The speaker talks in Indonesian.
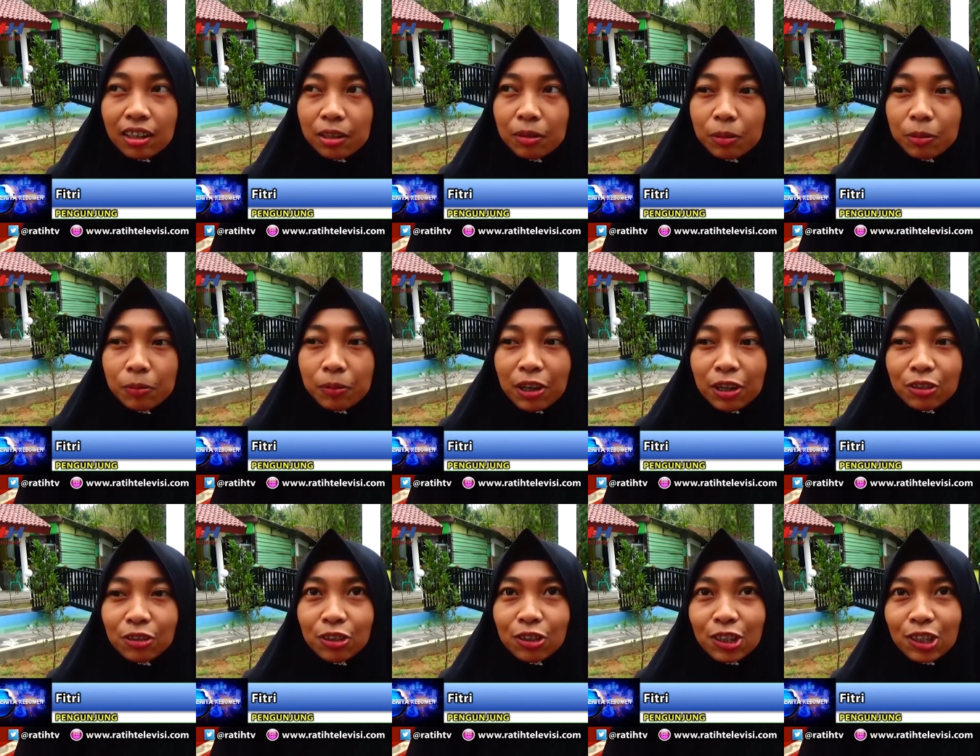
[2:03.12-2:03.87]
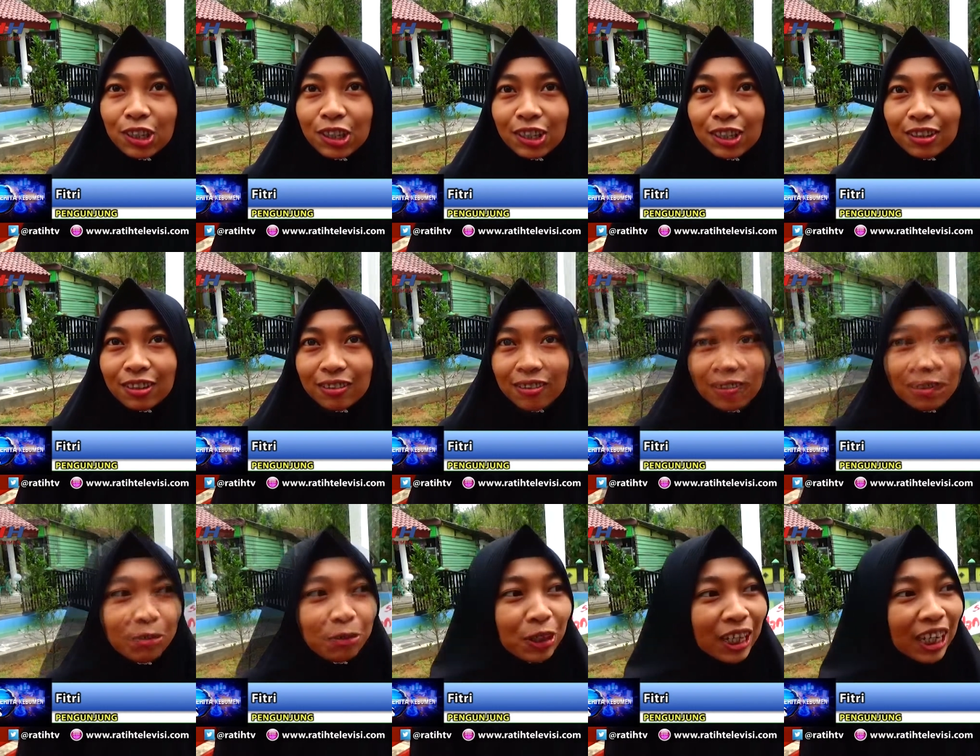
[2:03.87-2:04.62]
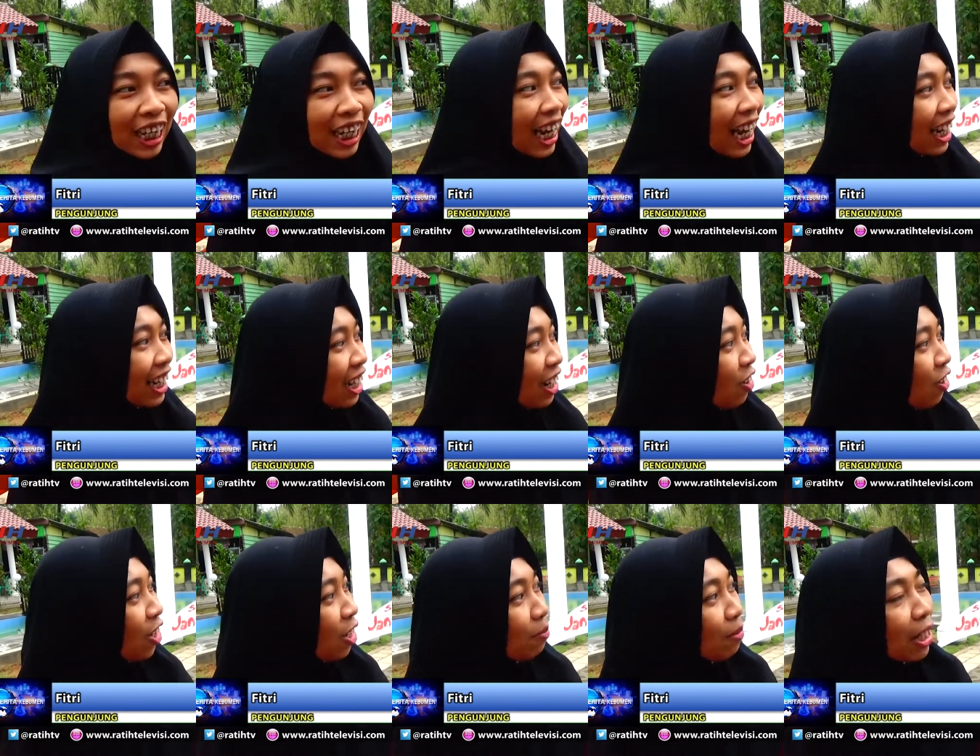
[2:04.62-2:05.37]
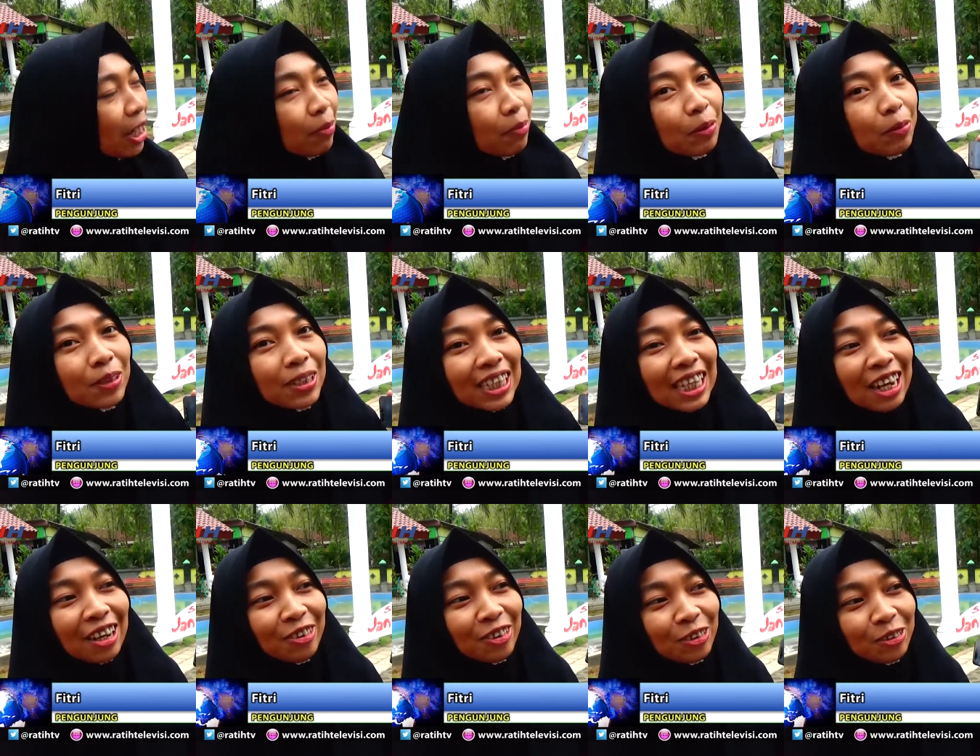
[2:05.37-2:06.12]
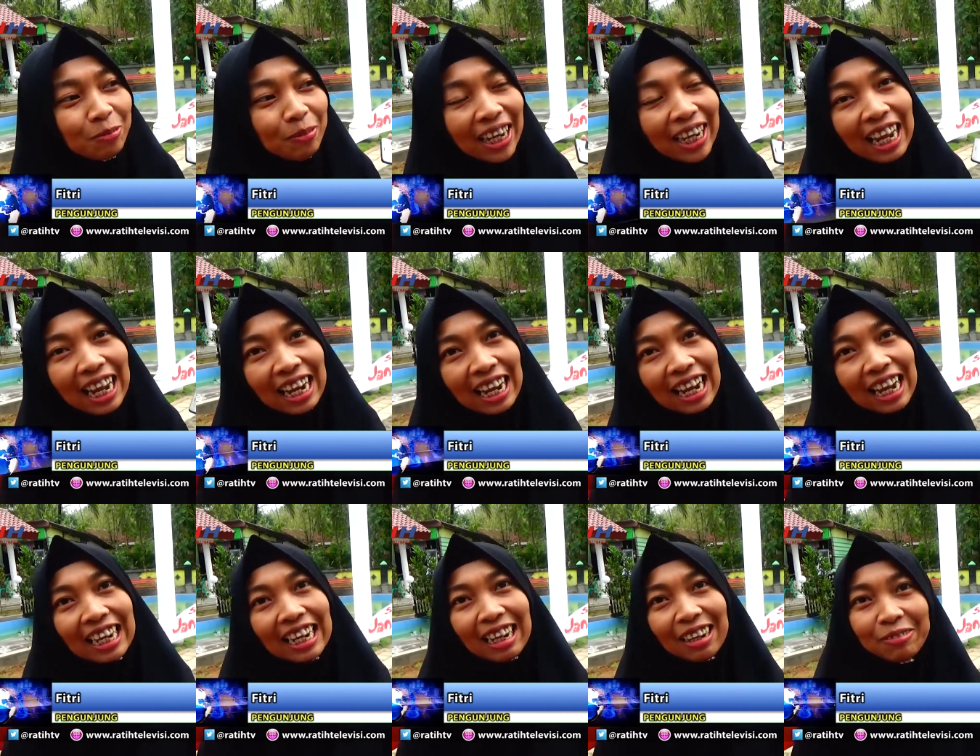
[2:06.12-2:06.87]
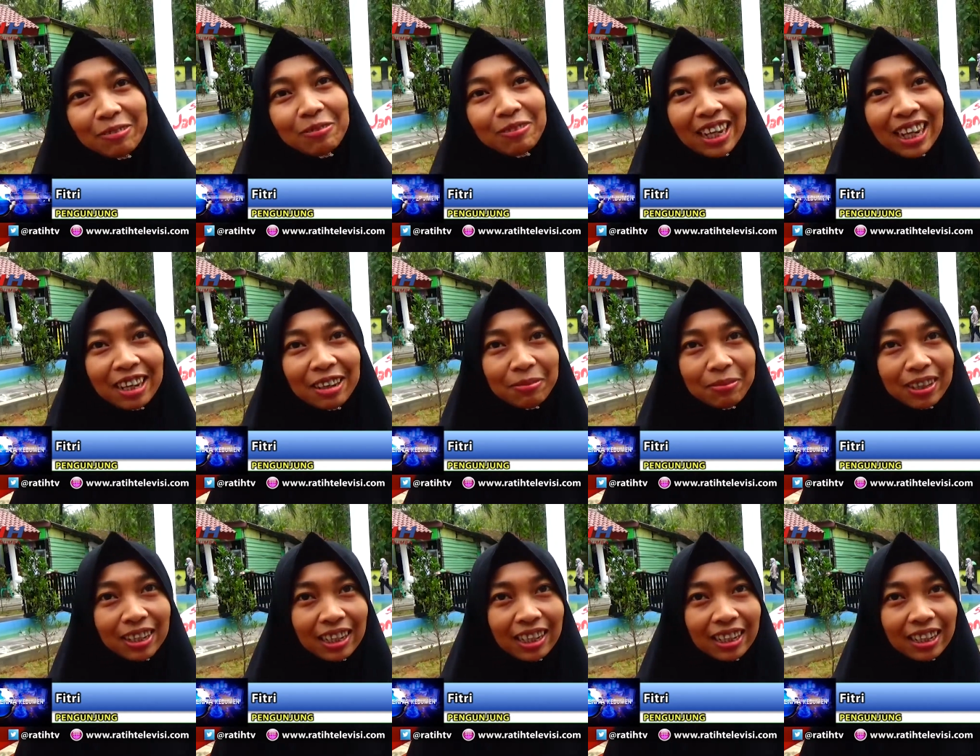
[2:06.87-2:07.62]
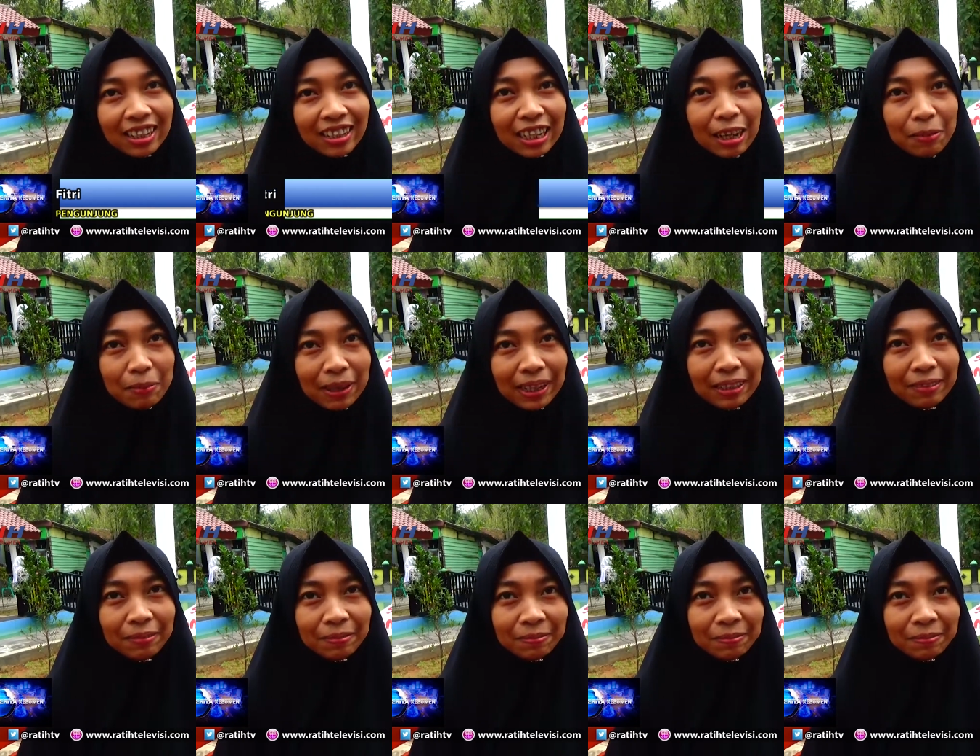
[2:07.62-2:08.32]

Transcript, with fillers: lebih bagus maju lagi mungkin ada kolam yang lebih besar untuk main anak-anak biar lebih nyaman